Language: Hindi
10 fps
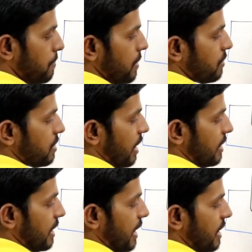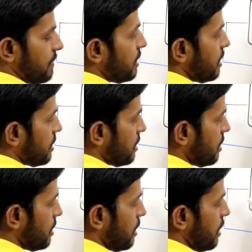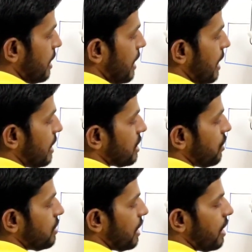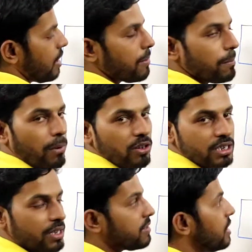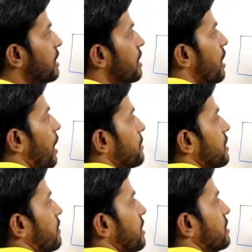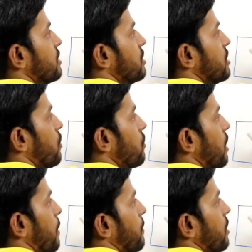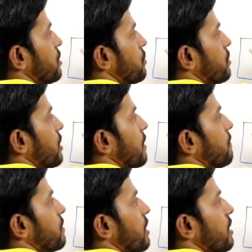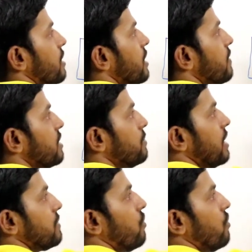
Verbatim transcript: पी हो जाएगा निगेटिव से एन क्या हो जाएगा पॉजिटिव से अब ये वाला जंक्शन क्या हो गया आपका ये हो गया रिवर्स बायस